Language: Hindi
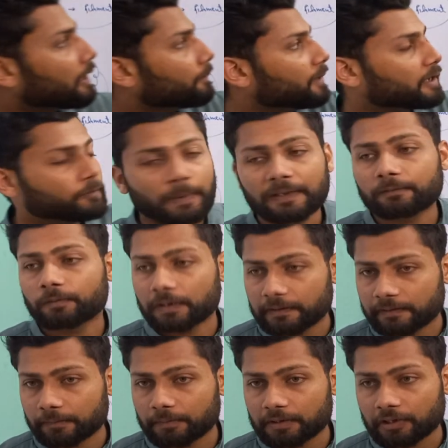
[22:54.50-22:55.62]
हमें एक स्पेसिफिक
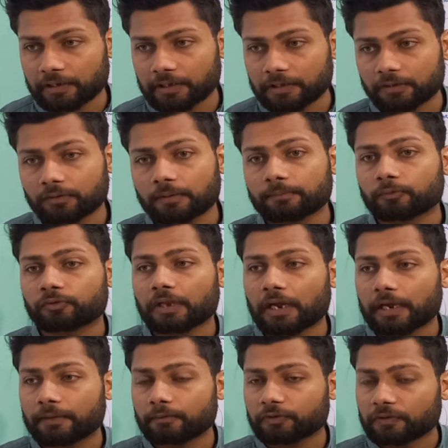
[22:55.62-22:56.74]
किस्म की चाहिए थी तो हम उसके
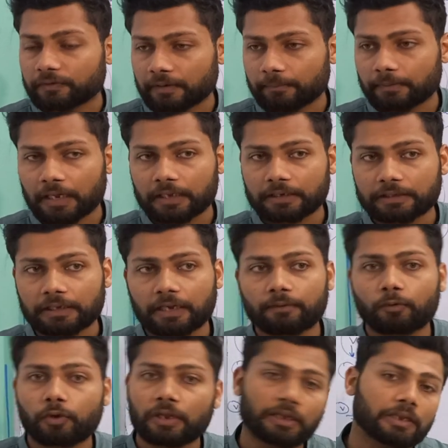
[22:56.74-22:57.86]
आगे वो सिस्टम बना देते हैं कि
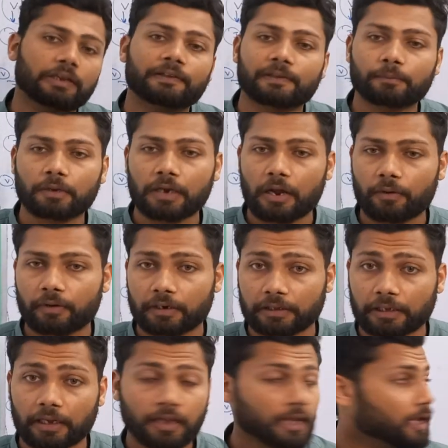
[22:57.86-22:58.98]
वो एक ही किस्म के अलाउ
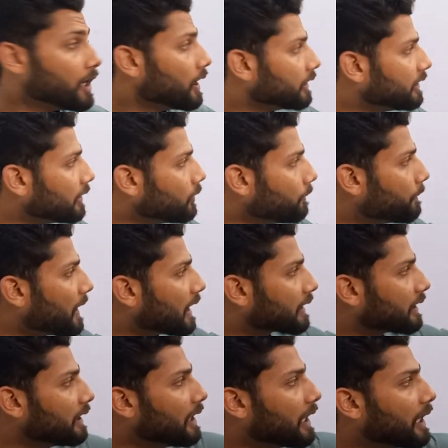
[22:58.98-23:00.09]
करते हैं ये जो
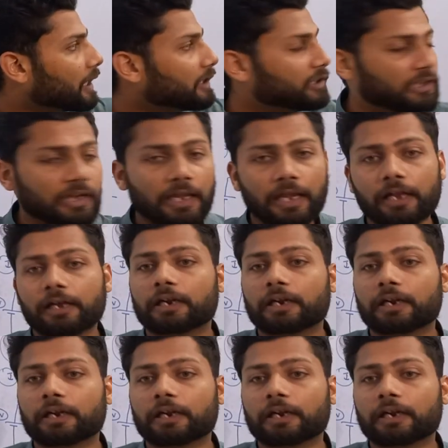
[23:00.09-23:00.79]
बाकी हैं ये हैं